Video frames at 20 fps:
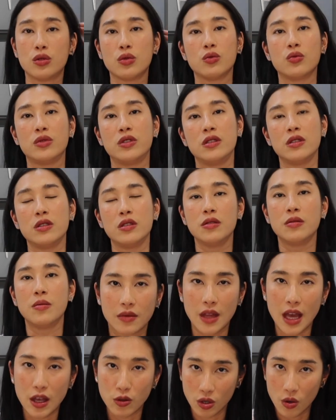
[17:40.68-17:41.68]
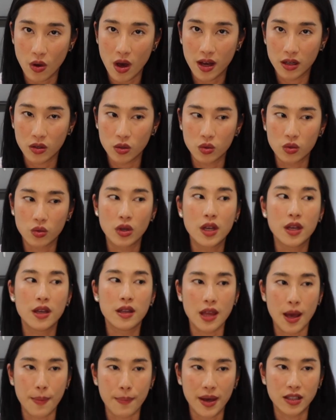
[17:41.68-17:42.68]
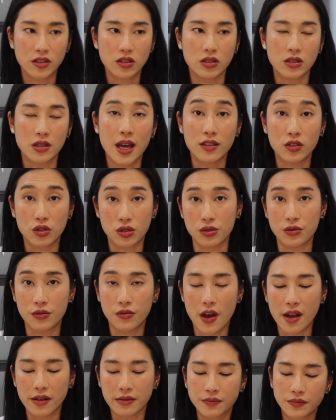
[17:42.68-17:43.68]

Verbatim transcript: 素是碳水化合物、蛋白质和脂肪。